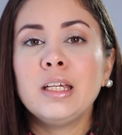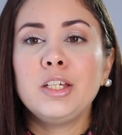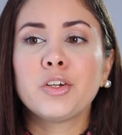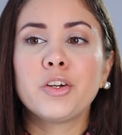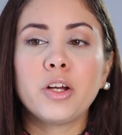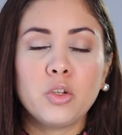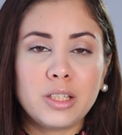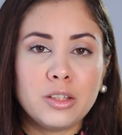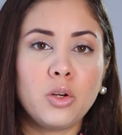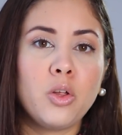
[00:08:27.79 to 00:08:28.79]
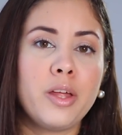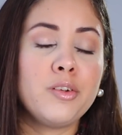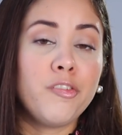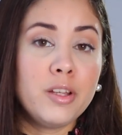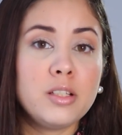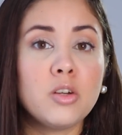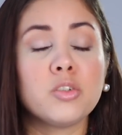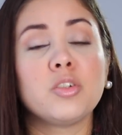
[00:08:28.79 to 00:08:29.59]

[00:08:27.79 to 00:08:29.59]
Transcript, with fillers: y yo creo que no tanto los daños físicos,